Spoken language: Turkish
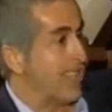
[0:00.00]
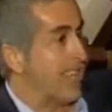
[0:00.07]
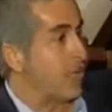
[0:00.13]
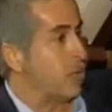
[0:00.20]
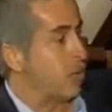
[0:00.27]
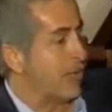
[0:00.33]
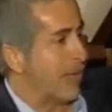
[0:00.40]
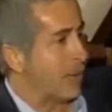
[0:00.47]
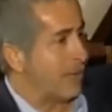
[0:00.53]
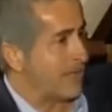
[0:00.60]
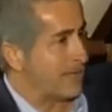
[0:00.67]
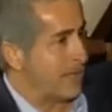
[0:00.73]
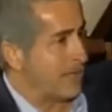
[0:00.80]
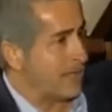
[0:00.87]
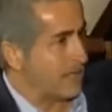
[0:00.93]
direniyorlar
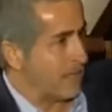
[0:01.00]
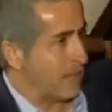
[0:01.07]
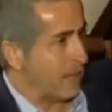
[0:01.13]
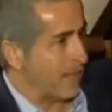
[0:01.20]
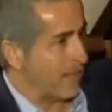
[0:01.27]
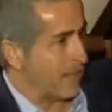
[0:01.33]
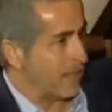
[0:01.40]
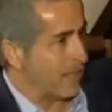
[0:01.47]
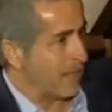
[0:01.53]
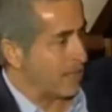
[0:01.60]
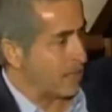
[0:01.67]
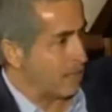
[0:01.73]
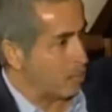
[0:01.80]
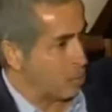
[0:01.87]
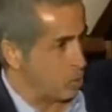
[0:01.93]
mesela İslamiyet'e karşı.